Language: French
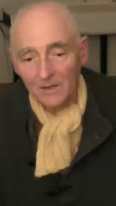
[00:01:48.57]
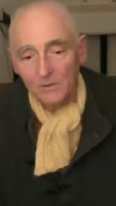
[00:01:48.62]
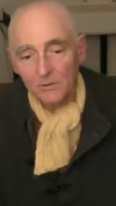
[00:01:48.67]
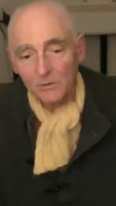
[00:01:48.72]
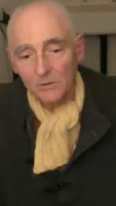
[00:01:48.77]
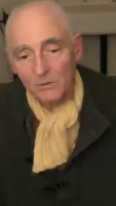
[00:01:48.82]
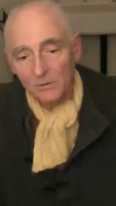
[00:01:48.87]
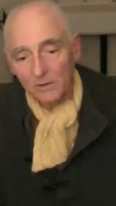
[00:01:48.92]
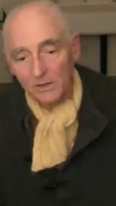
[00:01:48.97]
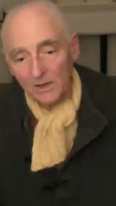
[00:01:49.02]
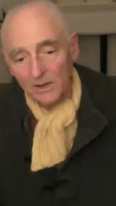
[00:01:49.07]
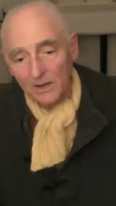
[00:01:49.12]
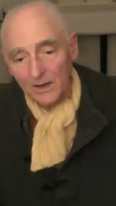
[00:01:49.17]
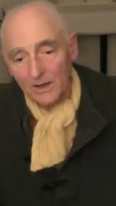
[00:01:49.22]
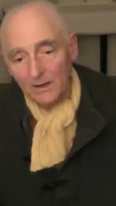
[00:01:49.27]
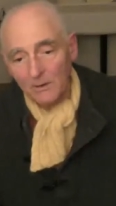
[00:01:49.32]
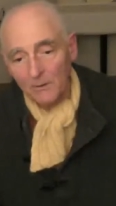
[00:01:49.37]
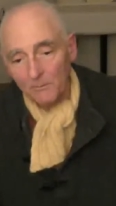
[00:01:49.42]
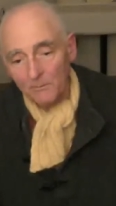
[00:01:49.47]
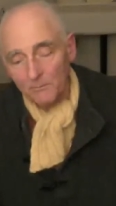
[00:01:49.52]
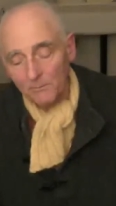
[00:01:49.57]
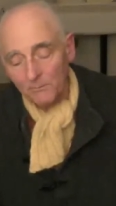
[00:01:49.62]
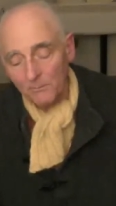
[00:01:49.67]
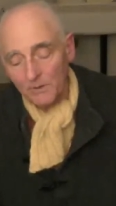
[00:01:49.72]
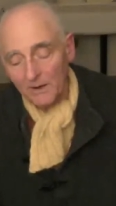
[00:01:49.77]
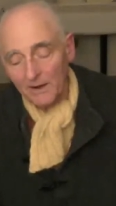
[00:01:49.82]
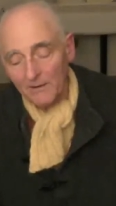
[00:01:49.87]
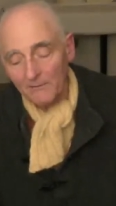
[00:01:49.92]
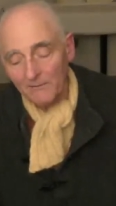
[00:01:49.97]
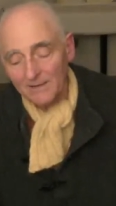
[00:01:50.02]
Donc, elle,
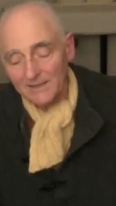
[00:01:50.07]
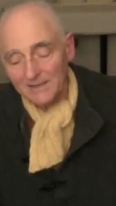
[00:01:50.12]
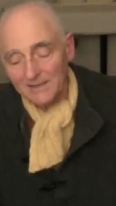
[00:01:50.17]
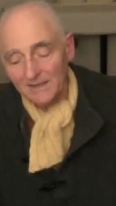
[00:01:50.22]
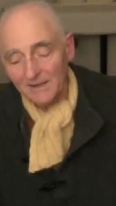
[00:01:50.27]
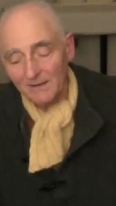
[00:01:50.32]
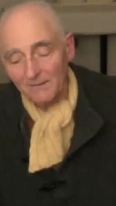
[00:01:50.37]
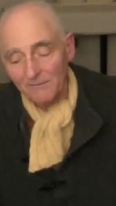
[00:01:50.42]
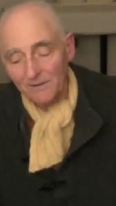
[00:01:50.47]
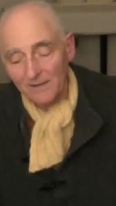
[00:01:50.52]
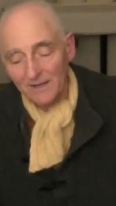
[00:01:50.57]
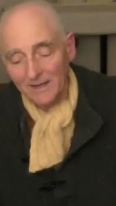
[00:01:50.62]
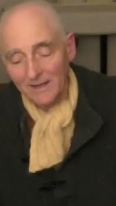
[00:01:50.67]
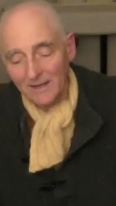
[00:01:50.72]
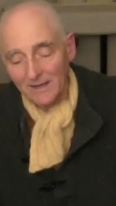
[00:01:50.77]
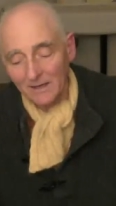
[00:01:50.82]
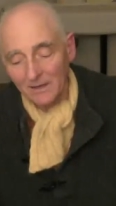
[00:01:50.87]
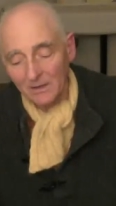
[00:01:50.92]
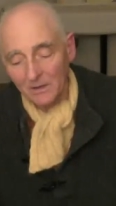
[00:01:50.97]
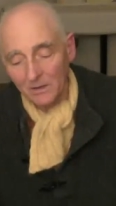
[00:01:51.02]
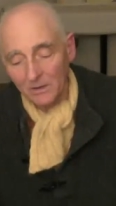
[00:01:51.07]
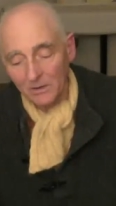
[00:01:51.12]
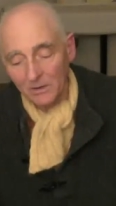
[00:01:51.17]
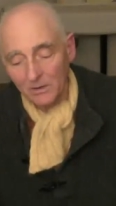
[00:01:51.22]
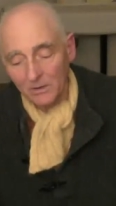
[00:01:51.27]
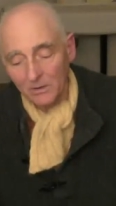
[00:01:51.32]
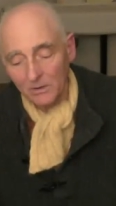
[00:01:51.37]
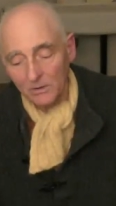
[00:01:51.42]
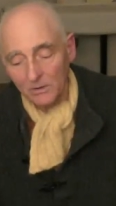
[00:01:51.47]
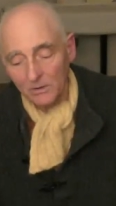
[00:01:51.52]
elle va se révéler
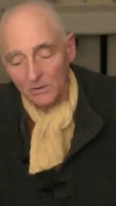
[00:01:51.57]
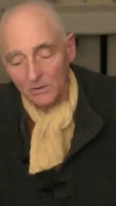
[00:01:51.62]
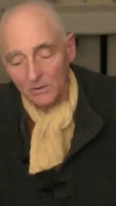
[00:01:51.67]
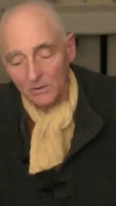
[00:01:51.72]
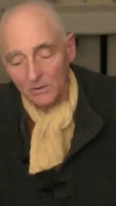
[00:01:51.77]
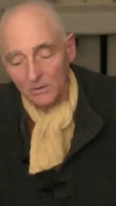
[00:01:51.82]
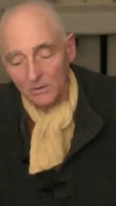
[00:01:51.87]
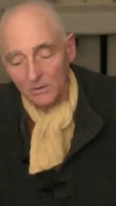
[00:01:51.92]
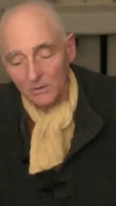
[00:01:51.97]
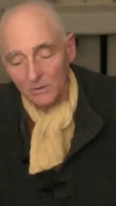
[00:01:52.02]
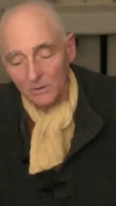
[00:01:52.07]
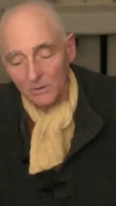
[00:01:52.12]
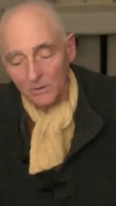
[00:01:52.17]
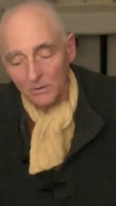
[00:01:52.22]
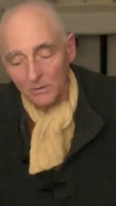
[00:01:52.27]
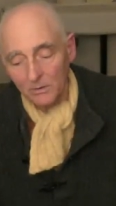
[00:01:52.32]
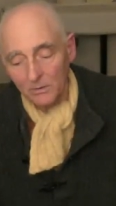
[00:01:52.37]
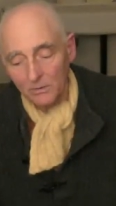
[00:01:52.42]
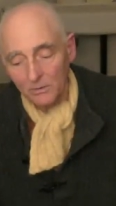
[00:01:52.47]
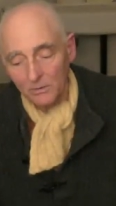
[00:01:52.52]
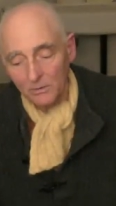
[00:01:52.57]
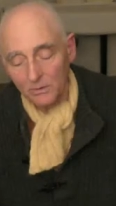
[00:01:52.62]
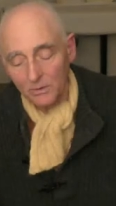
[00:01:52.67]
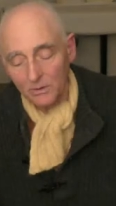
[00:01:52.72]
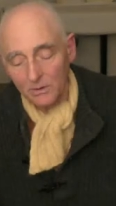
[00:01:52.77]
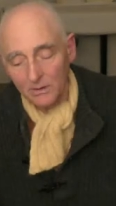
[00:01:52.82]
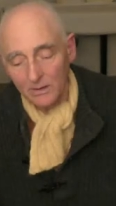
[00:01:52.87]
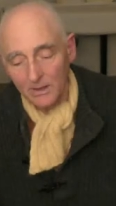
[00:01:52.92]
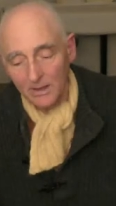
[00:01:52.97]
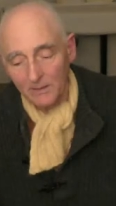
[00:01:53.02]
quand
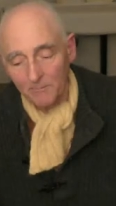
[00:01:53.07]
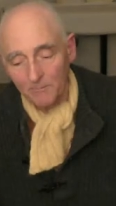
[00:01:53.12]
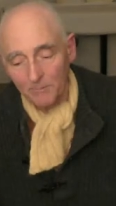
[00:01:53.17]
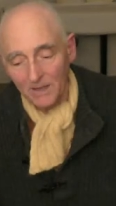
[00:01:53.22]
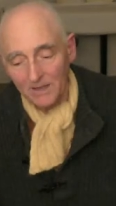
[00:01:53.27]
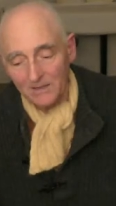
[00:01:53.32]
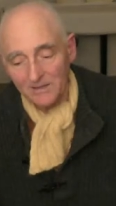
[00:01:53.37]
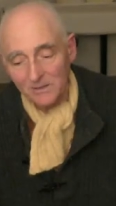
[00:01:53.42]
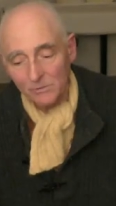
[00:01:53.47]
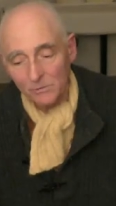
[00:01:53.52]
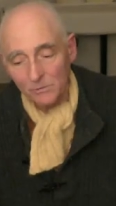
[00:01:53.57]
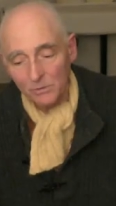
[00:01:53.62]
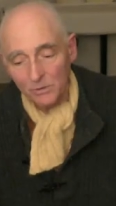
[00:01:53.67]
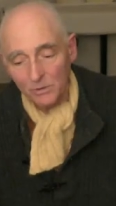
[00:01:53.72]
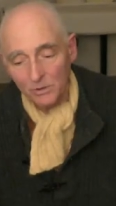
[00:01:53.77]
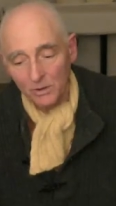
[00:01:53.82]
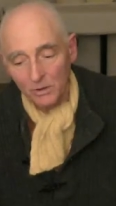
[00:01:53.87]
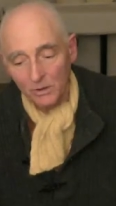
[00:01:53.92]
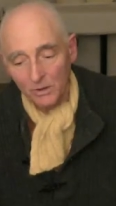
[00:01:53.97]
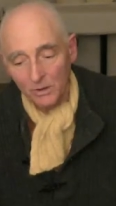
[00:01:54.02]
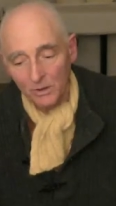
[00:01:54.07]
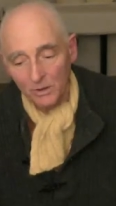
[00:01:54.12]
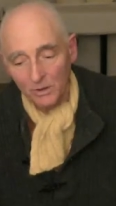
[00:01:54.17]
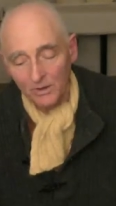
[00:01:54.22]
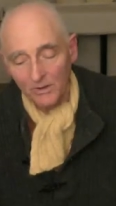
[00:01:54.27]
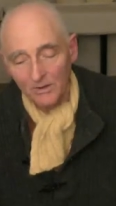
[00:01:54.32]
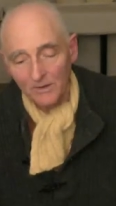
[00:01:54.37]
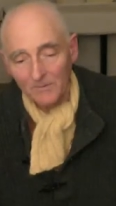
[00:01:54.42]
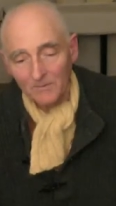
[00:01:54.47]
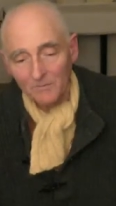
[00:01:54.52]
le, la partie du corps